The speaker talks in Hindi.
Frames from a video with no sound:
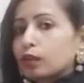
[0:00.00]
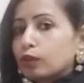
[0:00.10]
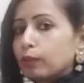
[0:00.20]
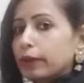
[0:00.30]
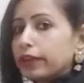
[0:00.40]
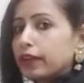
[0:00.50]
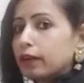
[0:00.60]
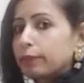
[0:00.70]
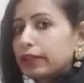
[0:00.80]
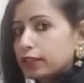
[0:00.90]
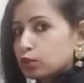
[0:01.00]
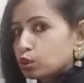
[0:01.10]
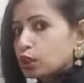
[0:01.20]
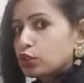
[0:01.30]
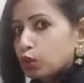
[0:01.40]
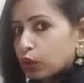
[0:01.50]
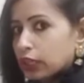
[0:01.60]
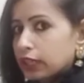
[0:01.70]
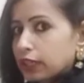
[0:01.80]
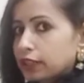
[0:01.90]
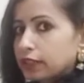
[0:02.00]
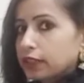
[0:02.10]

तो मैंने यहाँ पे लहसुन का छोका लगा